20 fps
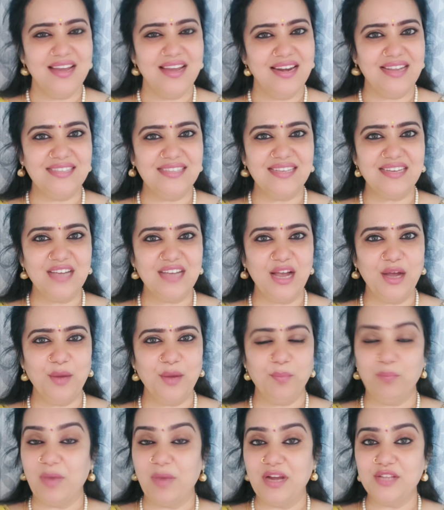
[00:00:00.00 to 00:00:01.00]
నిజంగా
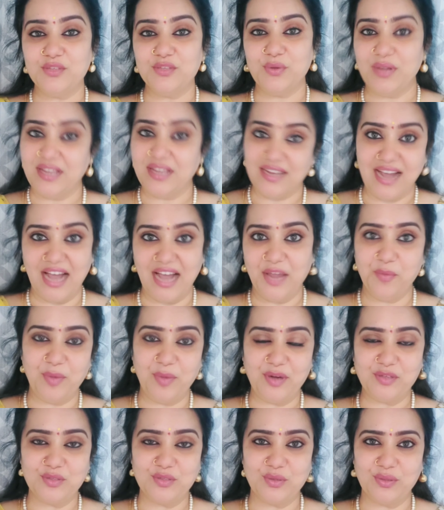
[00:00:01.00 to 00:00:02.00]
మనసుని
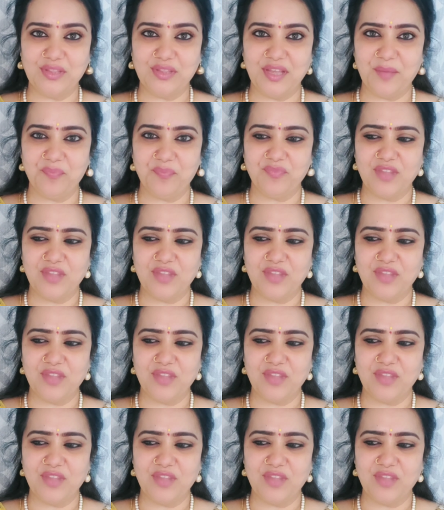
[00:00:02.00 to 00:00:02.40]
గాయపరుస్తుంది